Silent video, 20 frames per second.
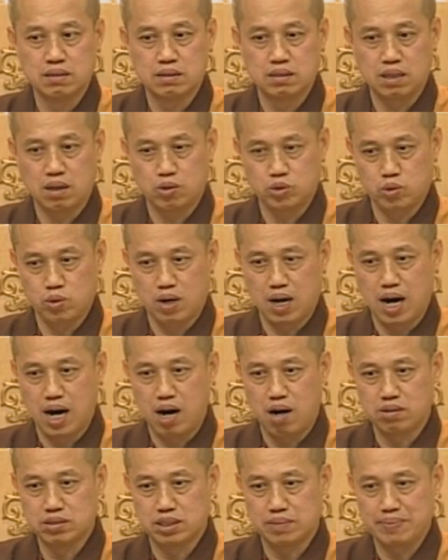那我就
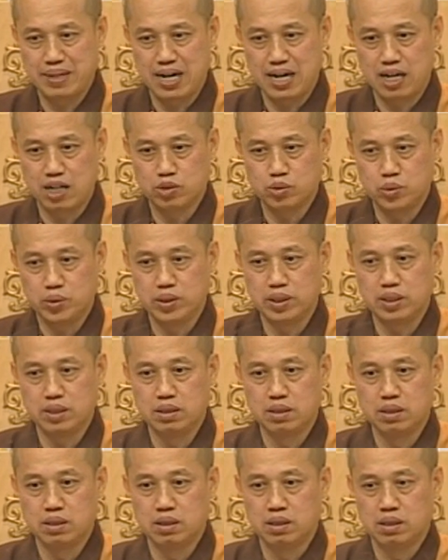好好怎么样来
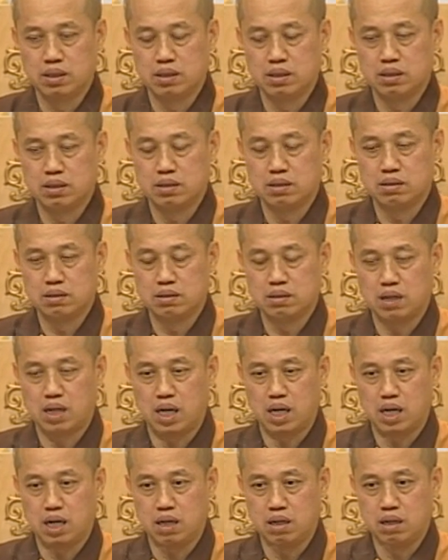去，
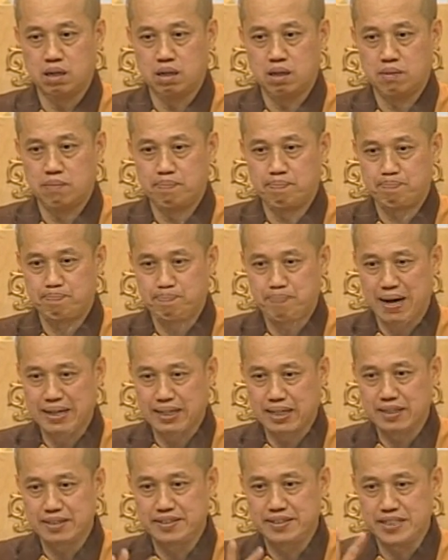啊，把
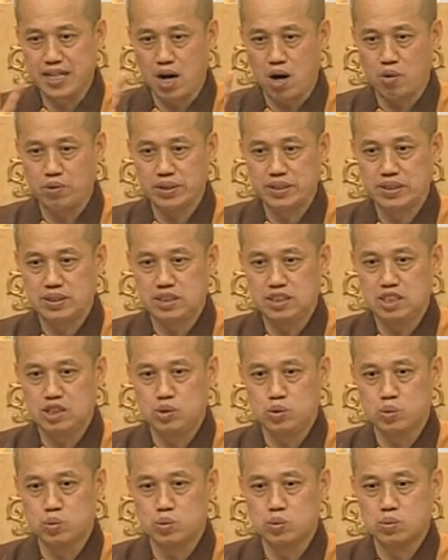它的教理基
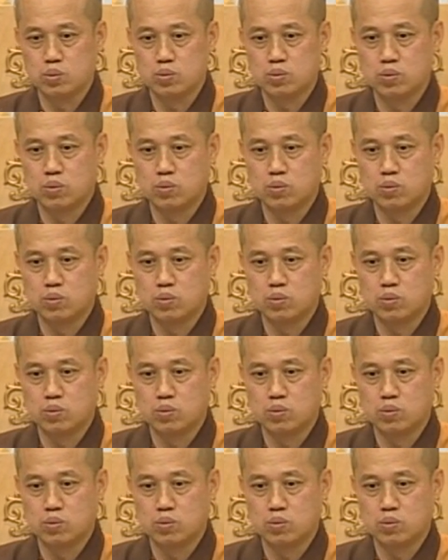础。